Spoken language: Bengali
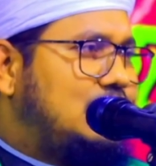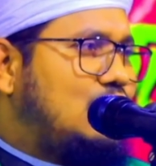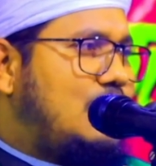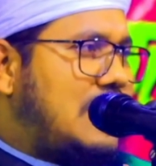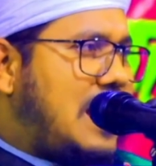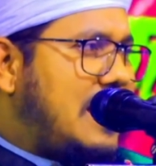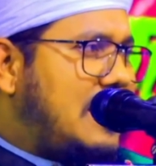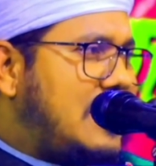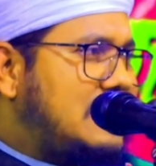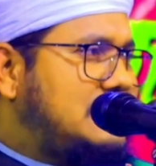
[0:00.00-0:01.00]
তোমার
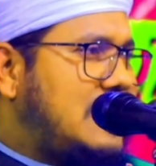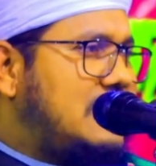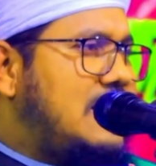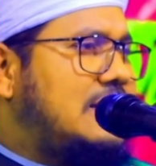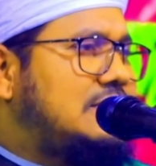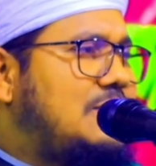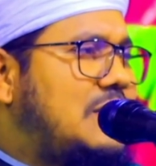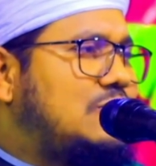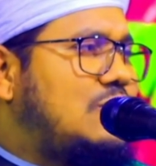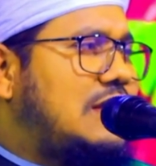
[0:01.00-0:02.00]
আল্লাহর জান্নাত
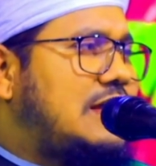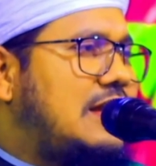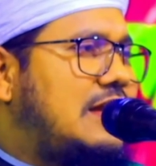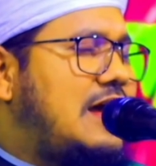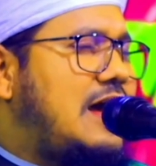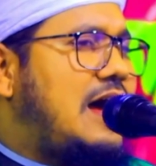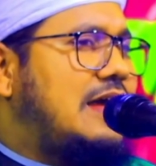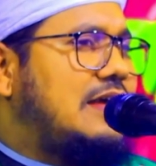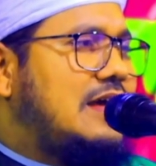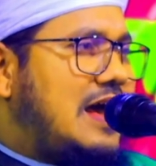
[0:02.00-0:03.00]
আমার দরকার নাই